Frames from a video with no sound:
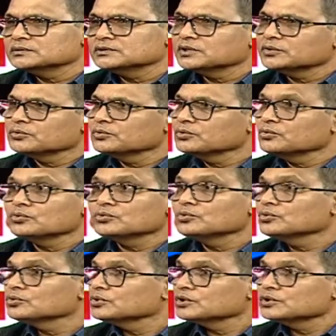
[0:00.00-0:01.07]
যে কোনো
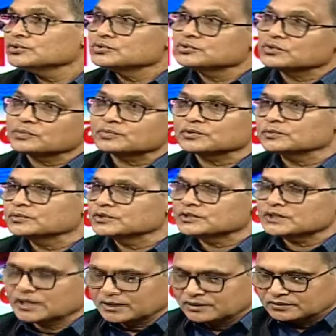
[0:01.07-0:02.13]
নতুনত্ব কিছু সব সময়
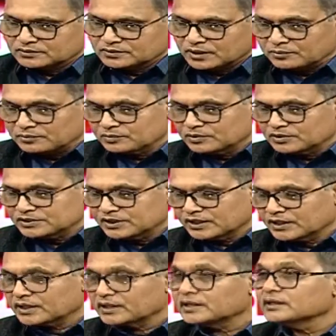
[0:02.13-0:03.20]
চায় তো আমি বলছি
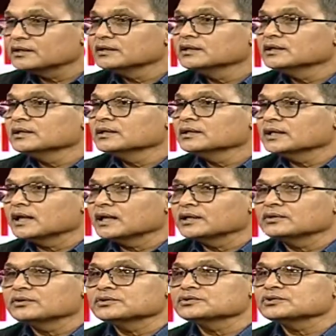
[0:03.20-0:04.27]
এখানে
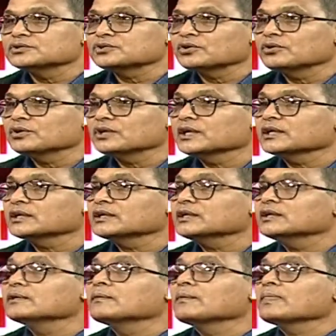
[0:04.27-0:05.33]
নারায়ণগঞ্জ শহরে একটা
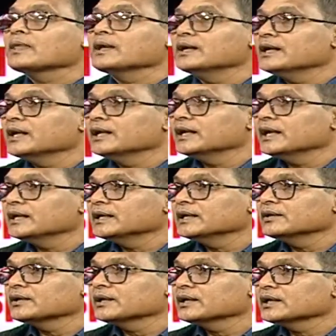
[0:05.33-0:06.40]
রেল লাইনের
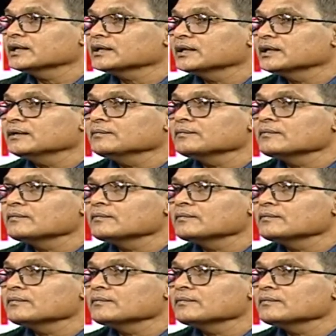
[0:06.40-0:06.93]
ওখানে একটা